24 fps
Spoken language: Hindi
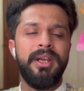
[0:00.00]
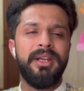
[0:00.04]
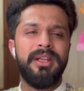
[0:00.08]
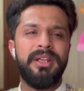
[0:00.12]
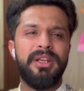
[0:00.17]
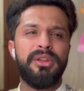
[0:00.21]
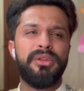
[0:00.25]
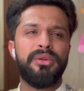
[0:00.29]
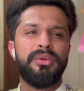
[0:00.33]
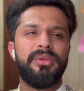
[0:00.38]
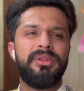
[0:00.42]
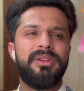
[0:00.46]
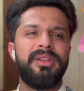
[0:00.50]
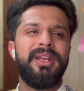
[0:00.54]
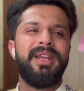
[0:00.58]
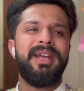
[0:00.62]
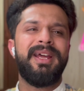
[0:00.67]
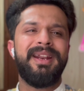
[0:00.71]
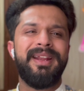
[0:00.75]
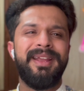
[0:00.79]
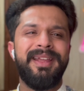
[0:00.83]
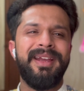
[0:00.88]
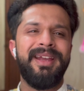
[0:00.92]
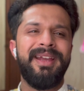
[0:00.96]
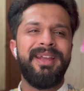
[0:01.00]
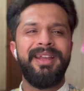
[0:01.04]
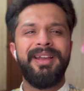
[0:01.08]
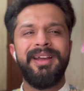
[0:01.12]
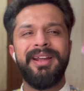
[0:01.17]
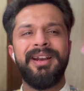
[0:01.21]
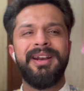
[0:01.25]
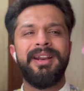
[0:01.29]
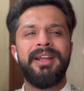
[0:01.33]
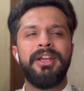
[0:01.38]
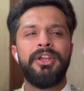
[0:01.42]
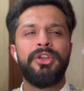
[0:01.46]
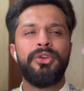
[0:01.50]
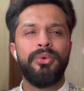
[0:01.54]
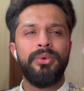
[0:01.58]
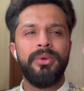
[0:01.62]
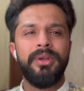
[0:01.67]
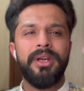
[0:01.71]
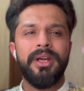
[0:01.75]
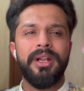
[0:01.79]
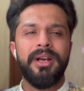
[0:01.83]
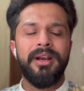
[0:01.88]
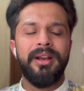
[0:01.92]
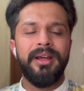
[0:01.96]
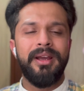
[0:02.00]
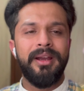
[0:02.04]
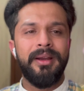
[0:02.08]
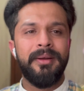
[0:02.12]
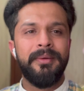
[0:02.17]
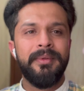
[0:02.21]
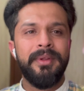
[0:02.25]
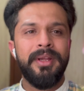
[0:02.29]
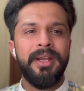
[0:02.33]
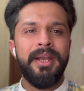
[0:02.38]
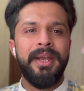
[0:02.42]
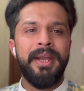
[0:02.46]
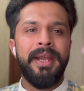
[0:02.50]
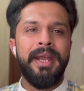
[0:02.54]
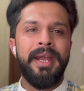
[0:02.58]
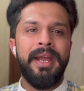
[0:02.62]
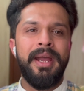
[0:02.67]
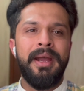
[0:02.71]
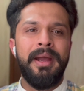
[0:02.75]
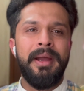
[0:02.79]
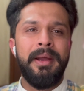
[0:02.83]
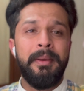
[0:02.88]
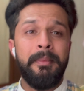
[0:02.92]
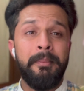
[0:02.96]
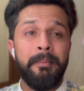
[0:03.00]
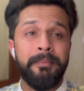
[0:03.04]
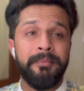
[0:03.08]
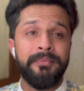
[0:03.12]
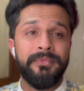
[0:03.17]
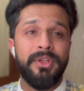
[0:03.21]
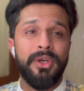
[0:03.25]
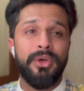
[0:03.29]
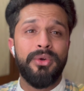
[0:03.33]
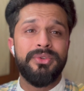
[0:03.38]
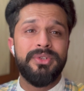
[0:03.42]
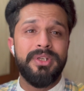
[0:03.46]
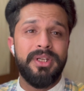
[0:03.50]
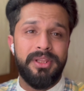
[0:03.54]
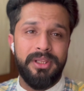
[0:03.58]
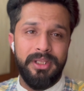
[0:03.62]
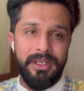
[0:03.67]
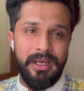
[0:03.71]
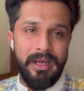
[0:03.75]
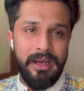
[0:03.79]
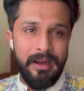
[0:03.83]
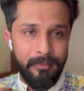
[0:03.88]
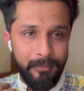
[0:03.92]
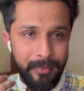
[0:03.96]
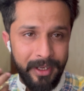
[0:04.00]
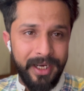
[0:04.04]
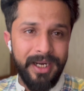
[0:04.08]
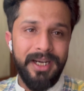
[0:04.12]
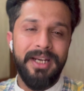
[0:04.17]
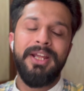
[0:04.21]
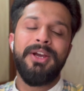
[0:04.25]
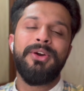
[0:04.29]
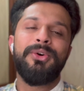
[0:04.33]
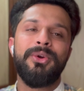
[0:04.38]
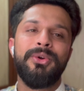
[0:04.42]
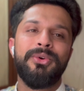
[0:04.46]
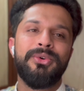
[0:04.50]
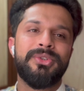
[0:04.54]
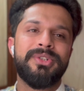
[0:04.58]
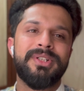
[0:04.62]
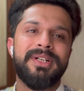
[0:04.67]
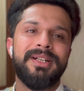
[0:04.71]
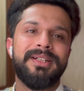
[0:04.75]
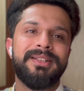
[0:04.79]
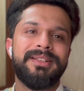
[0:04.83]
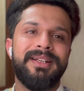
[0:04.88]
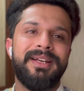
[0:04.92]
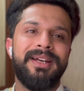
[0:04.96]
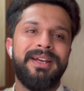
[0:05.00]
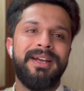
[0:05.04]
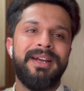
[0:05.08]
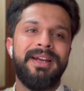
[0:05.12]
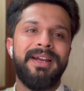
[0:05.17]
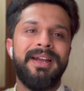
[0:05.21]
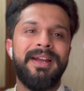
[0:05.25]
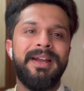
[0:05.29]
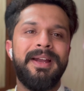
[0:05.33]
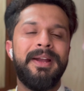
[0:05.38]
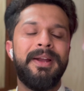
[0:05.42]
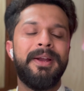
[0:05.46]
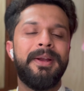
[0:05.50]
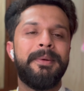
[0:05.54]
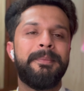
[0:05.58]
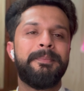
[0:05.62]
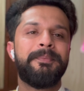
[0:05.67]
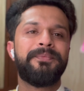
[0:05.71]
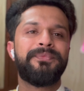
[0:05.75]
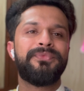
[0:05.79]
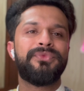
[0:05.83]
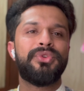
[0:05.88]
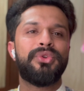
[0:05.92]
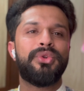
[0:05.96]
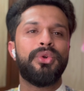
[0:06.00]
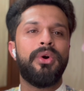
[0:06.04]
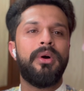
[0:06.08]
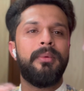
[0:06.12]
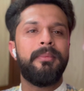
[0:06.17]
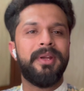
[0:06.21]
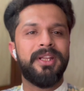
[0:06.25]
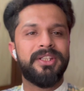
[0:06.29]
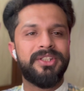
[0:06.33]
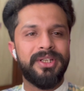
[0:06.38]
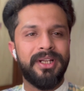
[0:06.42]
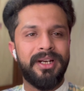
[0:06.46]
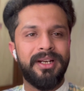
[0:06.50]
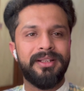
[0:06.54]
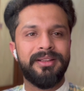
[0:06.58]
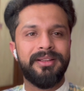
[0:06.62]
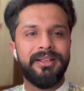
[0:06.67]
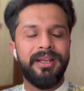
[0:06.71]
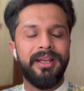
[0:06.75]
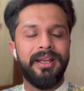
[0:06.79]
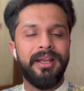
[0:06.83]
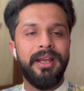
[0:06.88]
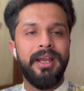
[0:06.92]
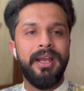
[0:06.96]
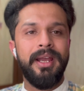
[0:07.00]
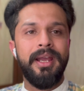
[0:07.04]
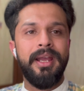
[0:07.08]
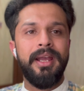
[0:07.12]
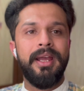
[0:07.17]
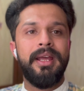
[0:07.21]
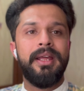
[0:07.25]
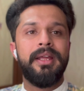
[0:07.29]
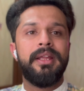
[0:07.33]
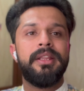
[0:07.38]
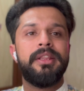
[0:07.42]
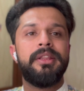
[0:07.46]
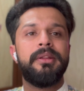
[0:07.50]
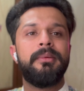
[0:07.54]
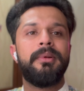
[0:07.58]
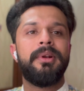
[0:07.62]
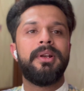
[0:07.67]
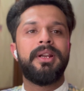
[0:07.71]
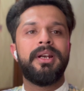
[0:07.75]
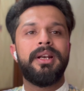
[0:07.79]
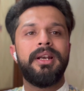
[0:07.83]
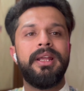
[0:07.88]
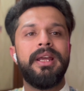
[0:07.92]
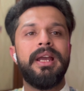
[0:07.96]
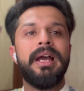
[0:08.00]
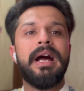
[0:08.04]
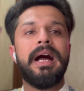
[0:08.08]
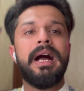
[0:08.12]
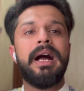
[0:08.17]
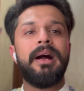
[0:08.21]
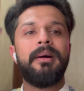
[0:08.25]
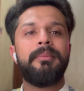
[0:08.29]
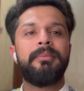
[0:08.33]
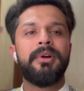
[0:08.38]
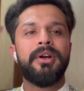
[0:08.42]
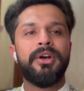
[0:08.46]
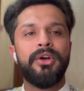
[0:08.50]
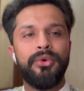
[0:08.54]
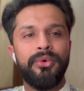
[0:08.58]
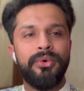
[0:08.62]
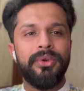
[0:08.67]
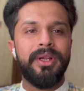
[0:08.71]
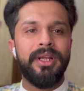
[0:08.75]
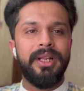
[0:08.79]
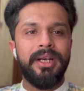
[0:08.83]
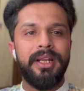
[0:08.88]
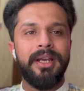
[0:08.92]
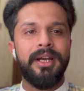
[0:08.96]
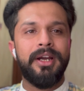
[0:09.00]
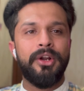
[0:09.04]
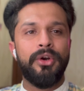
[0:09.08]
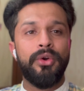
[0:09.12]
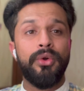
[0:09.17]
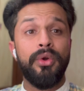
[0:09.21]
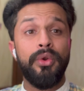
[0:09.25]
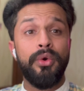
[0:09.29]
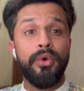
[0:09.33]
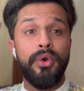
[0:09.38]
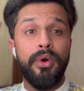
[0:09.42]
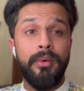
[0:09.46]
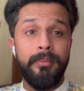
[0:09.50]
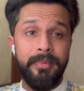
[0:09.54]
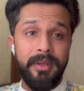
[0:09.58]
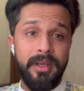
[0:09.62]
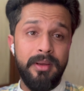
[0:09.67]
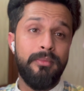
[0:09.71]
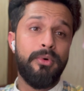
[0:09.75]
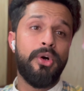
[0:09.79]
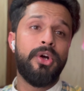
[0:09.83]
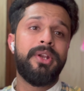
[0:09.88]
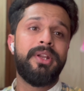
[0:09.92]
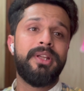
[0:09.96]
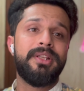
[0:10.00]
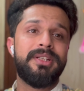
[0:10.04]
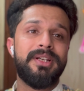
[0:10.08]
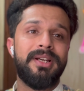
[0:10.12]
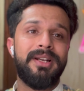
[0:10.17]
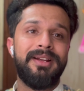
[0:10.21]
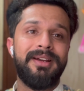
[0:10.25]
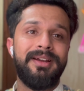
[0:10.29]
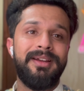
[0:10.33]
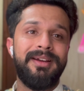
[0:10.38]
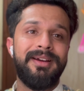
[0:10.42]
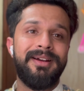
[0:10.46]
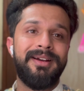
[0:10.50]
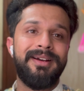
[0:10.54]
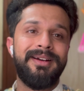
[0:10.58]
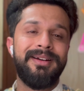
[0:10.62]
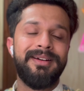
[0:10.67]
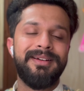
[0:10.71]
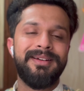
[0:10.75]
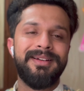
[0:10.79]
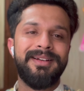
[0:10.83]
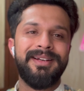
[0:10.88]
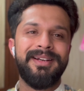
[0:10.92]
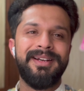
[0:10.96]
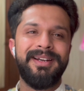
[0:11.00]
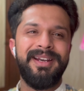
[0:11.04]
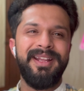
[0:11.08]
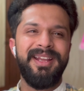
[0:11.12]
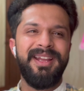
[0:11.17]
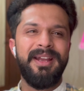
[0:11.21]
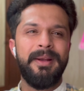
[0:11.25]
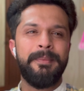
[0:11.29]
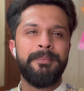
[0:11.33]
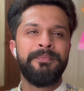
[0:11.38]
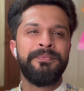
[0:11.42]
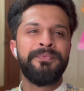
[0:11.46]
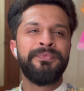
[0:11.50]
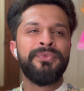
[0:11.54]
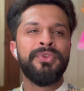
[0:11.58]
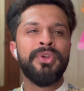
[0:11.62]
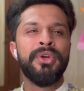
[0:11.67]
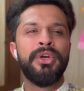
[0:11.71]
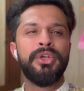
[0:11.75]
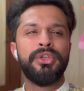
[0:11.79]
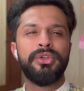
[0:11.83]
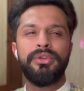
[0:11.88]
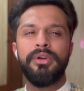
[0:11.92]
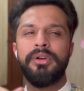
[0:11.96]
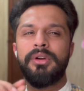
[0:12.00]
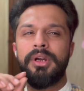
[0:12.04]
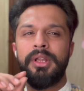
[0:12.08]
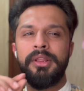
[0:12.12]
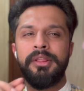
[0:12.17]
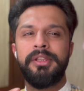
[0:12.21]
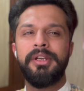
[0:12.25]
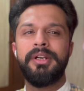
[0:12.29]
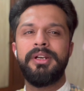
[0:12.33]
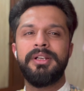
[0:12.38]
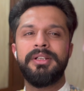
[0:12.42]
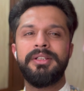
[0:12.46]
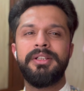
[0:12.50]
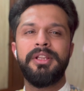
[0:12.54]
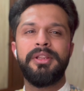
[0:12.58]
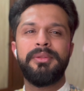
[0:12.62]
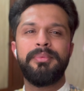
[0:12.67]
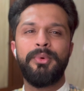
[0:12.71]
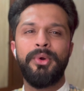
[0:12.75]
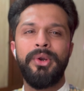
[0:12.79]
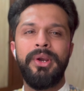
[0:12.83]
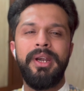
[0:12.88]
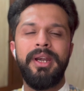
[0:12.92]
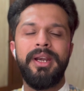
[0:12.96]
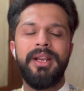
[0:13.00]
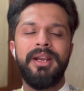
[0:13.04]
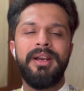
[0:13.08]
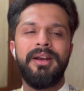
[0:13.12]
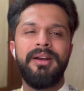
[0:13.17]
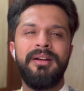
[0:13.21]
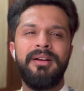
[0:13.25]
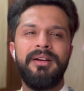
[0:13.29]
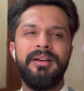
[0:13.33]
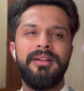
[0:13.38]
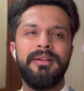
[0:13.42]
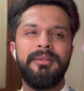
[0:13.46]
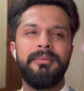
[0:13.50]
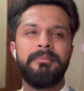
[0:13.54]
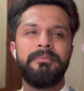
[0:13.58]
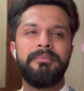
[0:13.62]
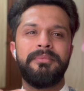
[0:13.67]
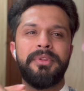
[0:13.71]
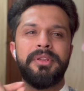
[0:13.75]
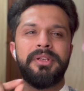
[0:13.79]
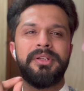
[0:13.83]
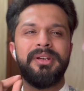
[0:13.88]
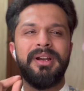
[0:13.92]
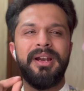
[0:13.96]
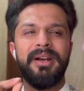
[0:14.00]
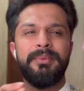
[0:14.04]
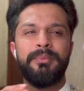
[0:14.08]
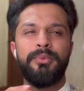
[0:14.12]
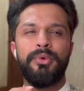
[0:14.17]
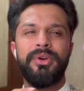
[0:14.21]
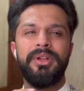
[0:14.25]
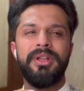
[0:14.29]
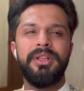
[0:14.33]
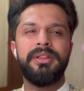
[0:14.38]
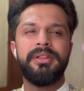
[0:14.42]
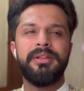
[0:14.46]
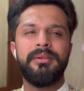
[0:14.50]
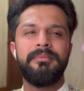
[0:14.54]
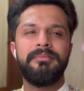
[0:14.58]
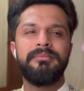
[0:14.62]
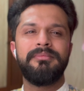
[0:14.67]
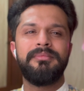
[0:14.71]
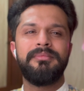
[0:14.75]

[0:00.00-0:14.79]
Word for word: ये सोचते हैं यार क्या ही करना है क्यों ही करना है देखो जैसे हमारे लिए कोई कुछ करता है तो हमें अच्छा लगता है सिमिलरली आप अगर उनके लिए करोगे उनको भी बहुत अच्छा लगेगा ठीक है तो कंसिडर दिस पॉइंट एंड स्टार्ट पुटिंग सम